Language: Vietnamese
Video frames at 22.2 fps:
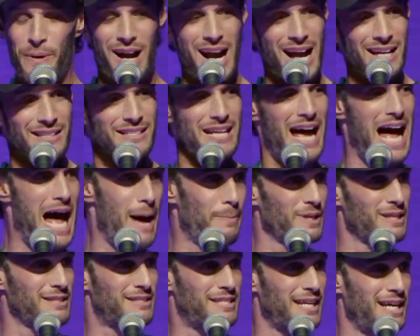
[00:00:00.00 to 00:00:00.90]
mày bỏ nó lên
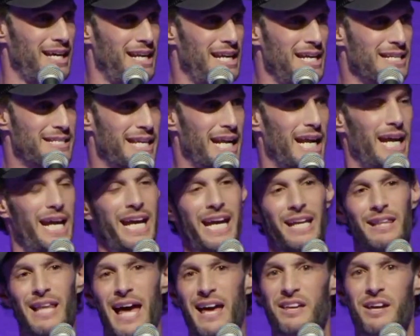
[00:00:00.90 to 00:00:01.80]
phần trên của cái vú
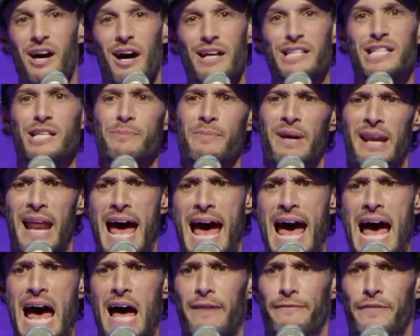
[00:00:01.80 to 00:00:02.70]
và nó cắt còn
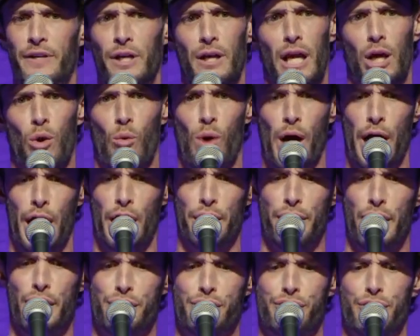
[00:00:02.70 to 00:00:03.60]
một nửa và mày nghĩ
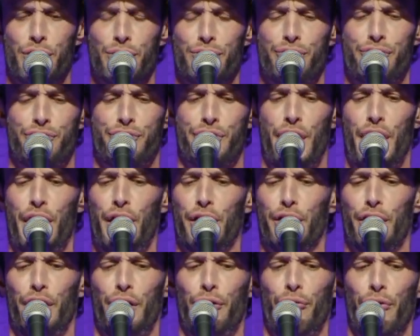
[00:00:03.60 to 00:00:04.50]
tại sao mà nó
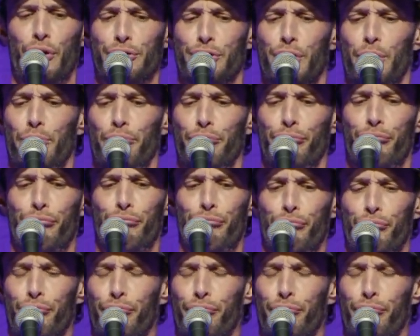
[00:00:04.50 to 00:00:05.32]
sệ xuống nhiều quá